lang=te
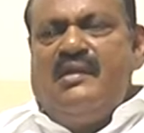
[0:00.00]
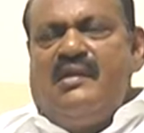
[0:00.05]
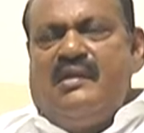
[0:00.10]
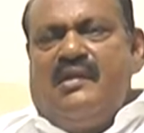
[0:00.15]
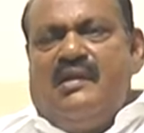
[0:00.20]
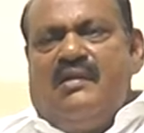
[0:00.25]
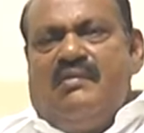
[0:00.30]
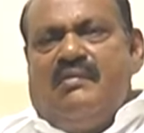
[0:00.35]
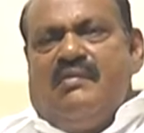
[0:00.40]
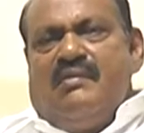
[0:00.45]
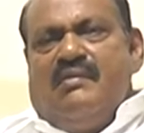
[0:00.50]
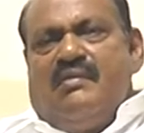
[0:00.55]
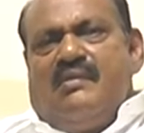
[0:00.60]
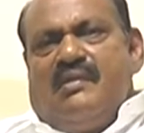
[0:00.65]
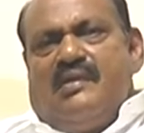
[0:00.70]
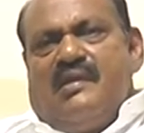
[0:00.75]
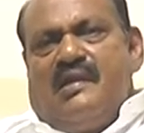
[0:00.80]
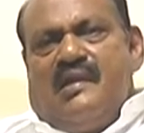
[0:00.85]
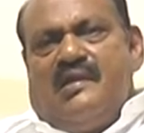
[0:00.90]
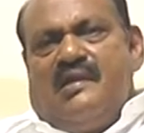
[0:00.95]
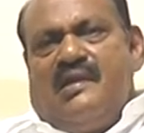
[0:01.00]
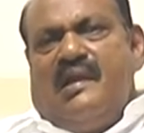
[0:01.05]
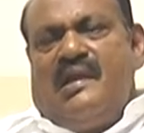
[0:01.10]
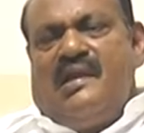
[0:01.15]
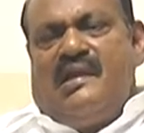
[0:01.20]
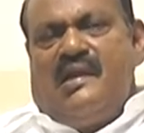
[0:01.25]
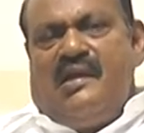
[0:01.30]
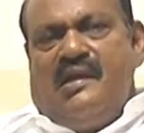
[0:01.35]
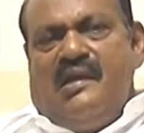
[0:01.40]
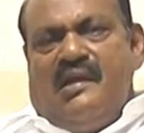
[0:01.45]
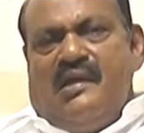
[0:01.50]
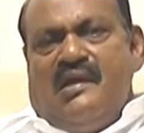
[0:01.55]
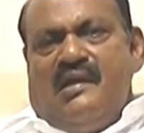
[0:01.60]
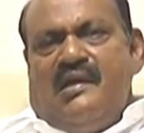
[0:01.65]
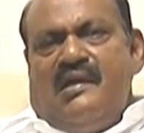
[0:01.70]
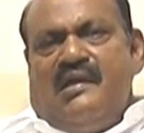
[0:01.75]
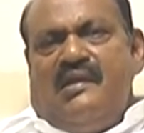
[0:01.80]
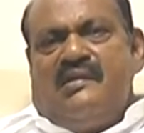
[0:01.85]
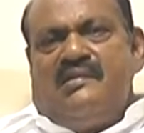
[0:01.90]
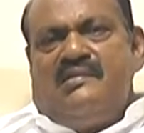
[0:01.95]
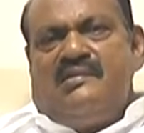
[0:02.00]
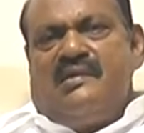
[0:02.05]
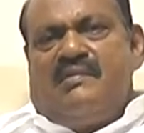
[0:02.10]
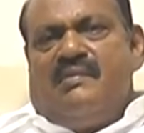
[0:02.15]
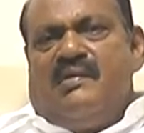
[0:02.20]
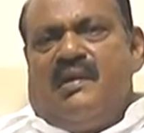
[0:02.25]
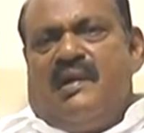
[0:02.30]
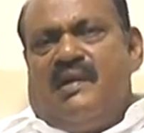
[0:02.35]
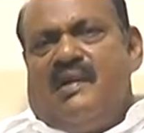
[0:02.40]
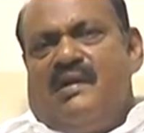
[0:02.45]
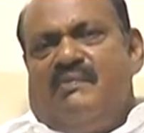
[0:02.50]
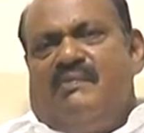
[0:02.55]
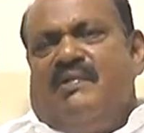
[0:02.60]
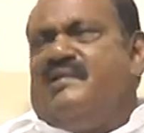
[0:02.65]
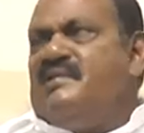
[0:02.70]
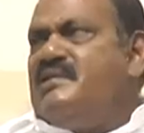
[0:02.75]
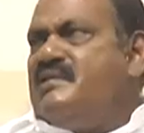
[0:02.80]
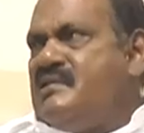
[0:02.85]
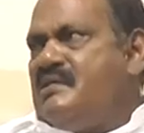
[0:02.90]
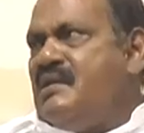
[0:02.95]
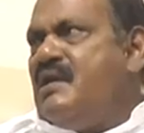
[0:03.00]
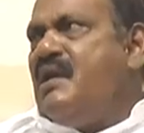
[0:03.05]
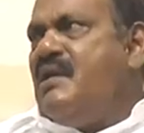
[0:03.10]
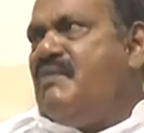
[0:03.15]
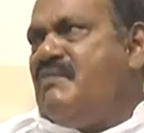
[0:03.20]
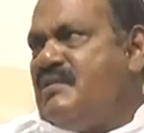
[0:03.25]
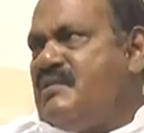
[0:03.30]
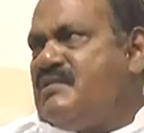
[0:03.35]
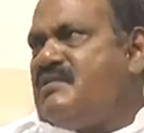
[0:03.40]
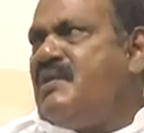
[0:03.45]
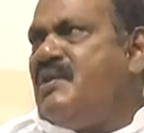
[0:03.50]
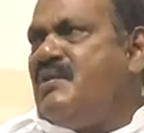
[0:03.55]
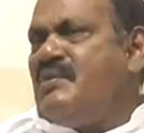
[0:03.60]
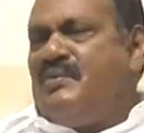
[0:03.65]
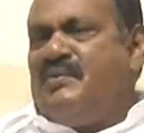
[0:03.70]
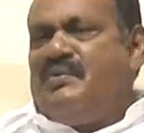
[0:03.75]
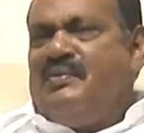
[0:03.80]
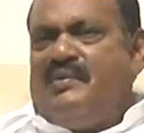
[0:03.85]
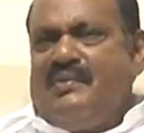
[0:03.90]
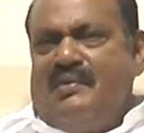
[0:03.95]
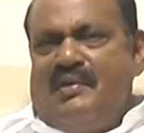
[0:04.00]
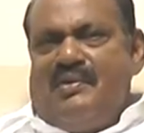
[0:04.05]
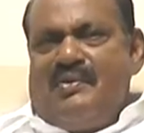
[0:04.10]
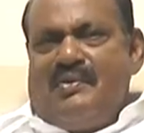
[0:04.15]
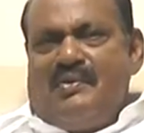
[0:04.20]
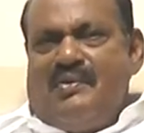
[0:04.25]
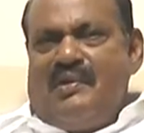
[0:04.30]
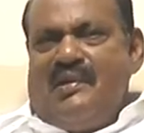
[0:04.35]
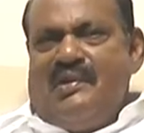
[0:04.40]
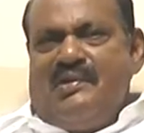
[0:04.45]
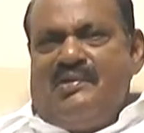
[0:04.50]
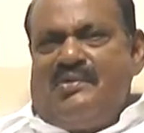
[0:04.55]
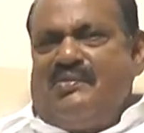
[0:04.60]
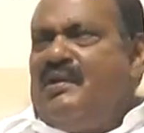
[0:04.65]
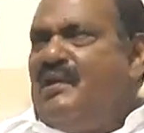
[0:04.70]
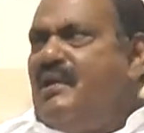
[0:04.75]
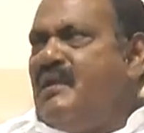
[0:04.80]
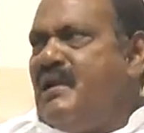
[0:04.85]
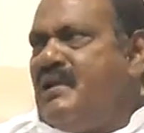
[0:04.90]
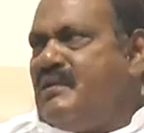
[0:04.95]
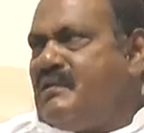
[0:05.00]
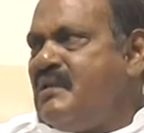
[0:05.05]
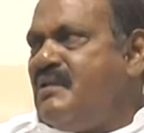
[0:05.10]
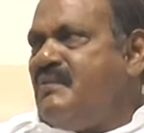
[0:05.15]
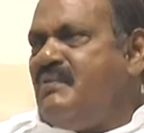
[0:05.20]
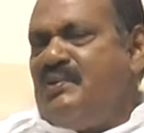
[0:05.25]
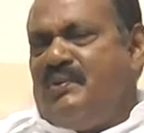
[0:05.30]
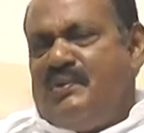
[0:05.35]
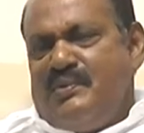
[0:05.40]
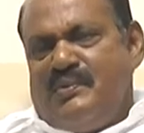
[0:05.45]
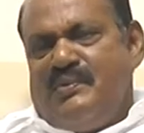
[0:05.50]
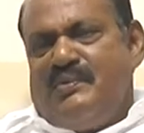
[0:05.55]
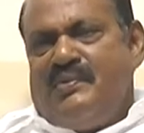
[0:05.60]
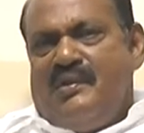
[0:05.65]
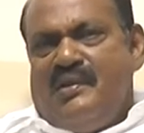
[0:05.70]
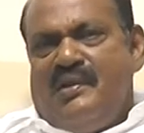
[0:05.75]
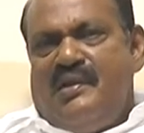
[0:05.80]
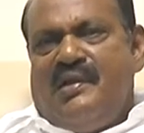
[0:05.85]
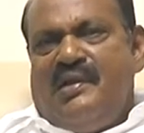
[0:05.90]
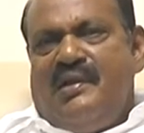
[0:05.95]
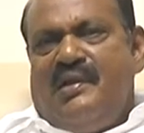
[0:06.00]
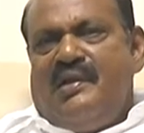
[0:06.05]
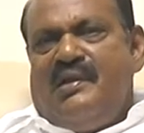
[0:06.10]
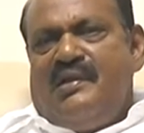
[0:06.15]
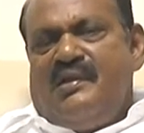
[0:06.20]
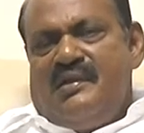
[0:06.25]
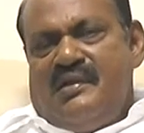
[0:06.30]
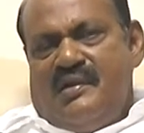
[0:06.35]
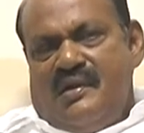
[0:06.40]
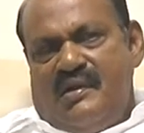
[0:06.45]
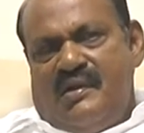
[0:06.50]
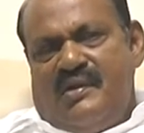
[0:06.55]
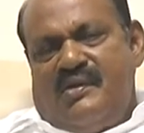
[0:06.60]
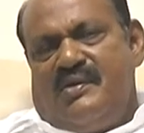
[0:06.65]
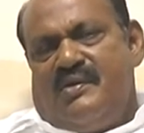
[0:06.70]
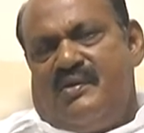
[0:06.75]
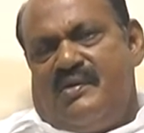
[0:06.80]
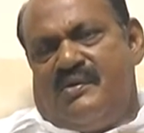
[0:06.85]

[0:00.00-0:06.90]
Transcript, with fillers: నేను అందరికీ సమానంగా పనిచేస్తాను ఆ ఫస్ట్ ర్యాంక్ను నేను కొన్ని తీసుకోవడానికి ఆస్కారం లేదు దీంట్లో